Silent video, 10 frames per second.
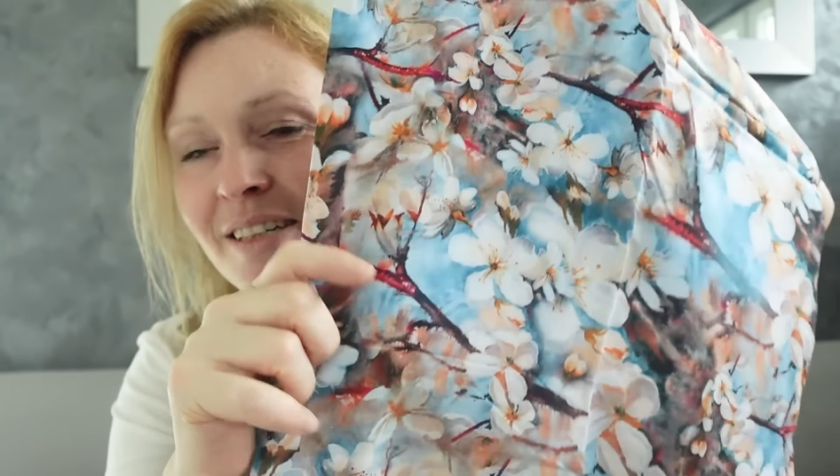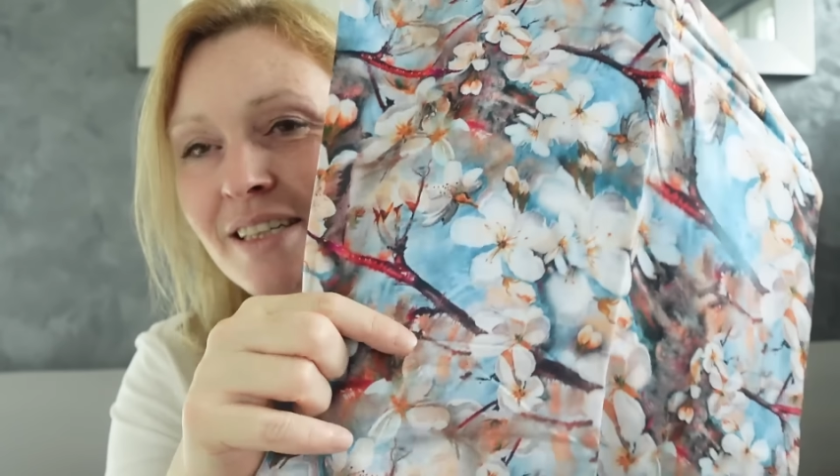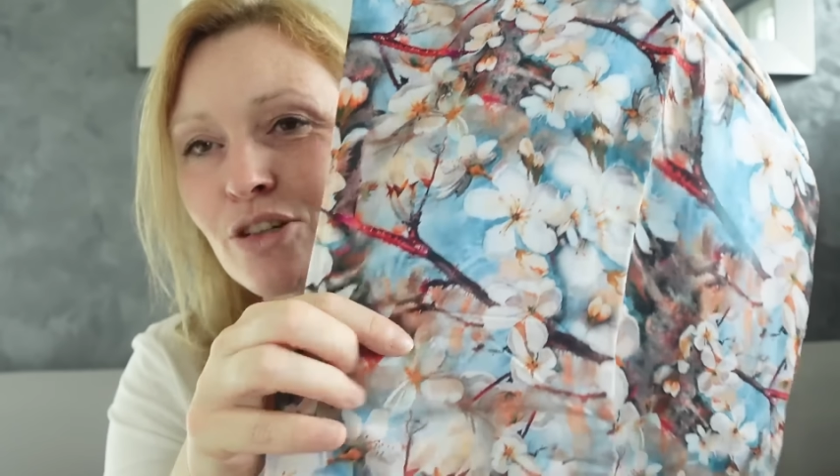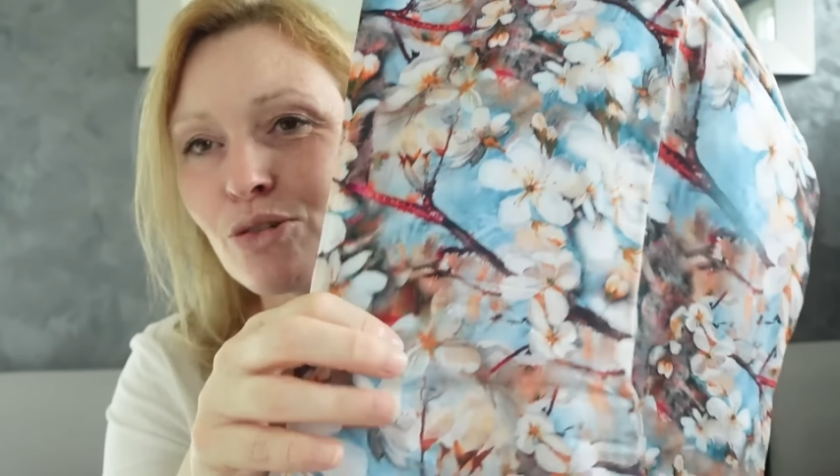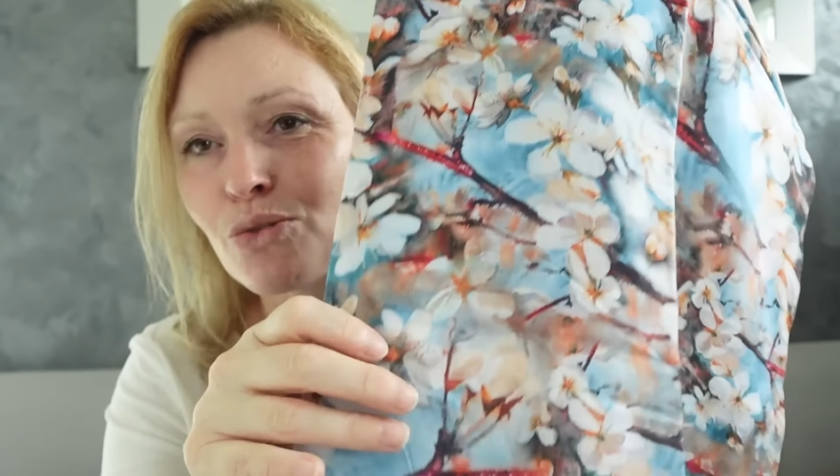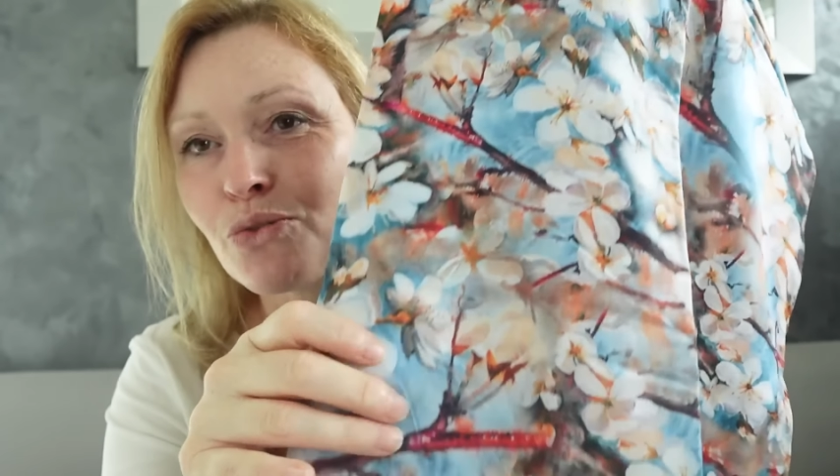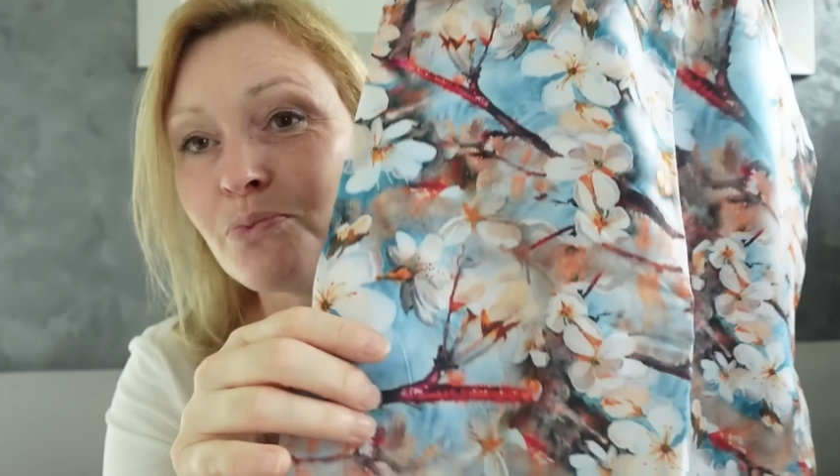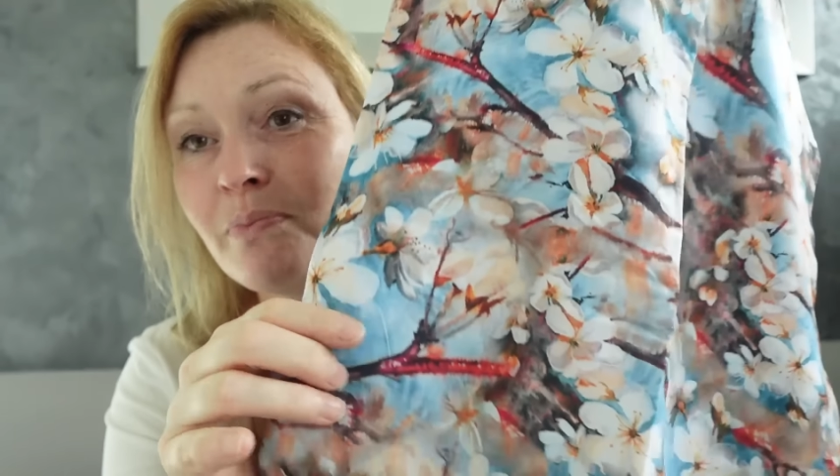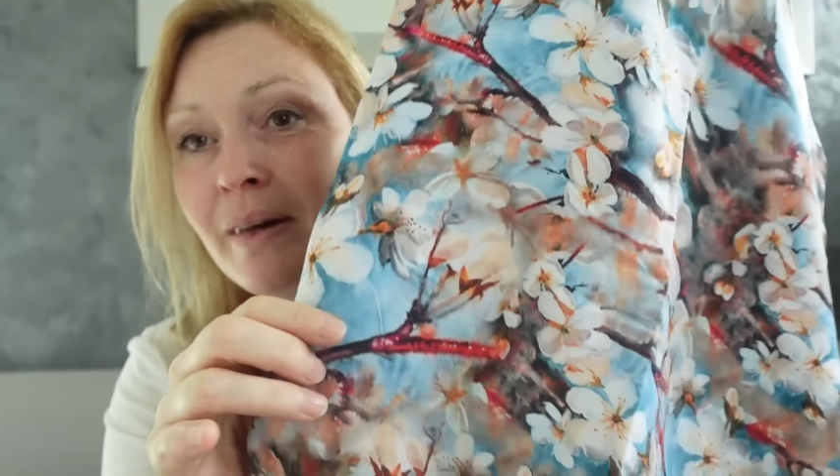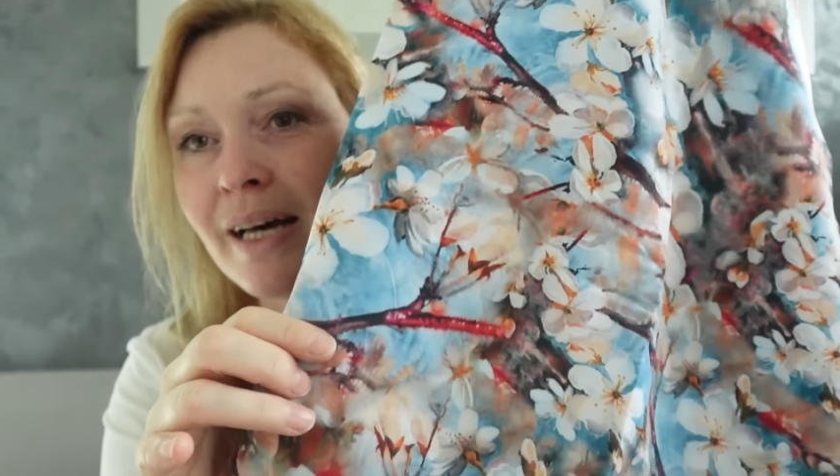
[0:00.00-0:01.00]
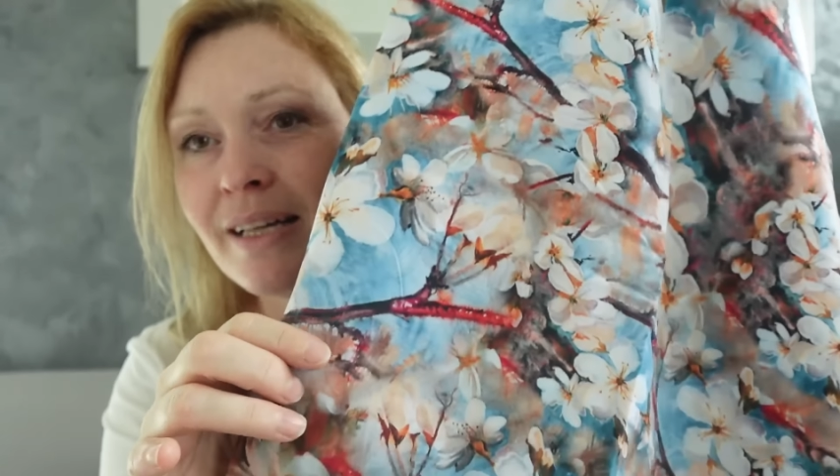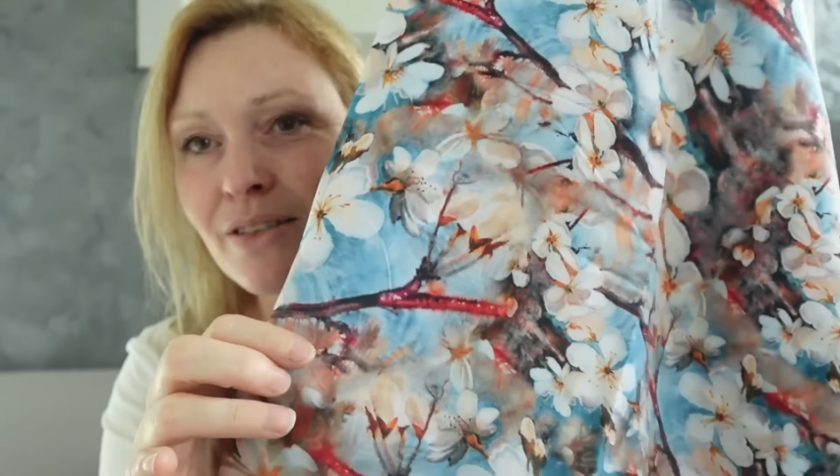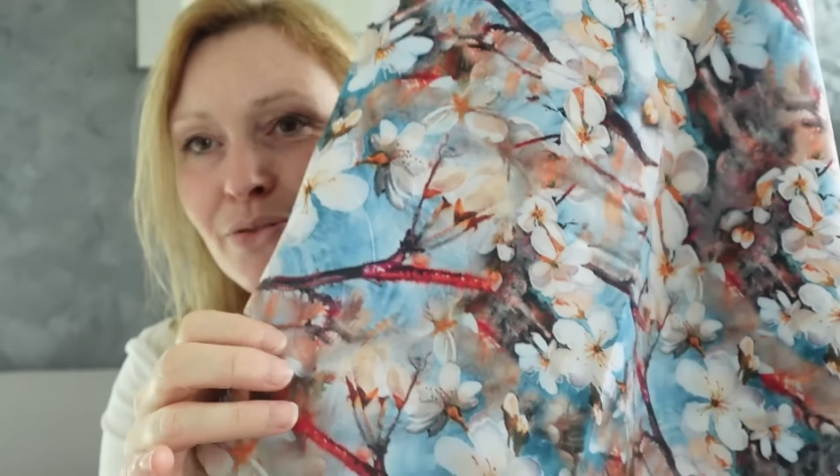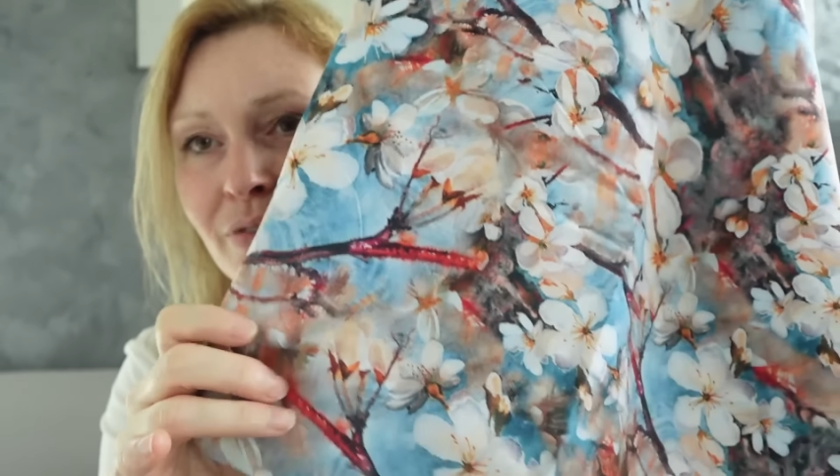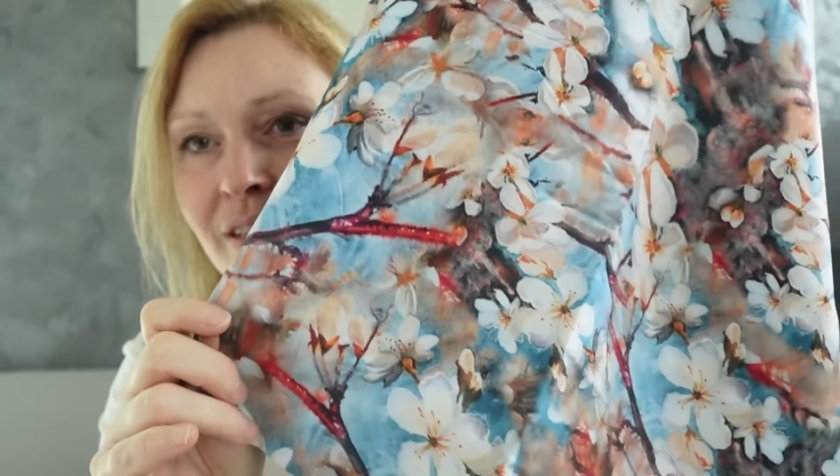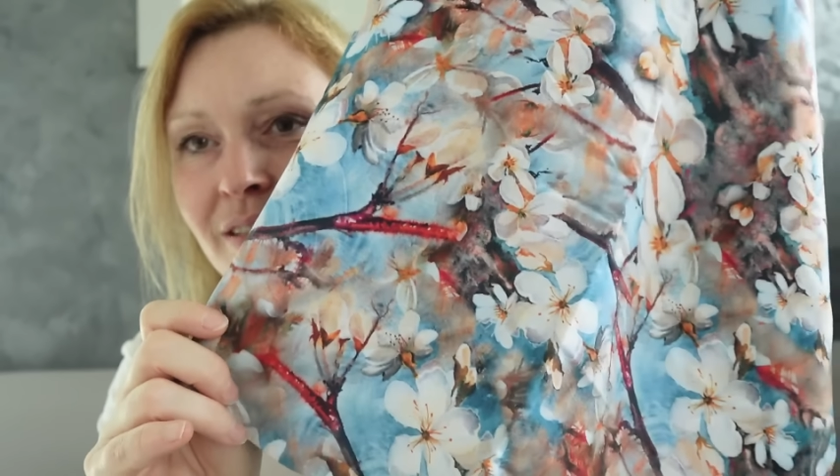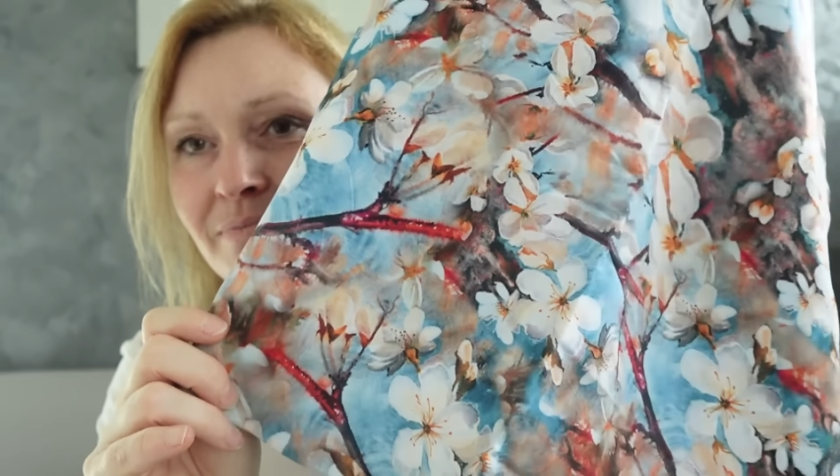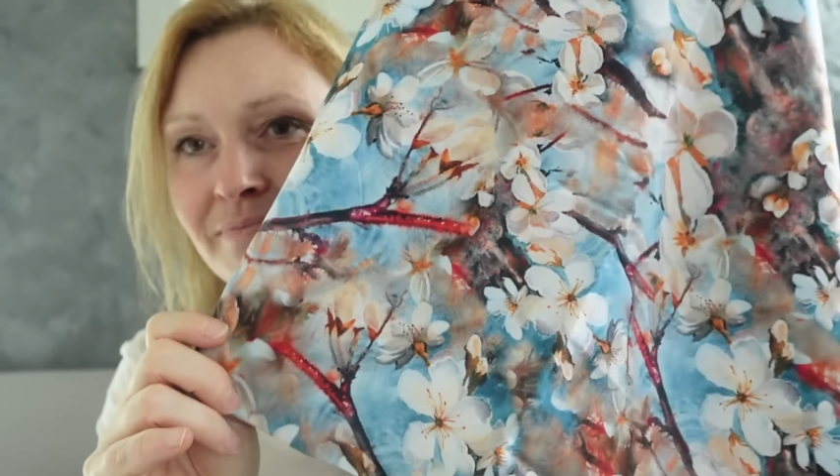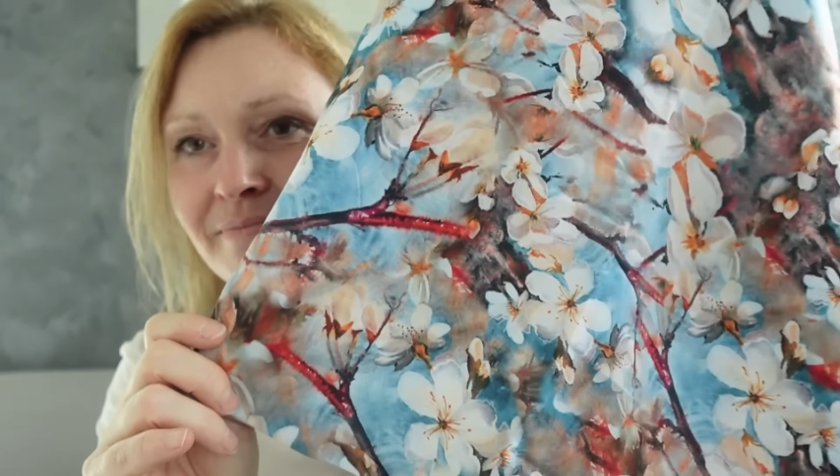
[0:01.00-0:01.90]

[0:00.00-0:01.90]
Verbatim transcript: Je le trouve magnifique.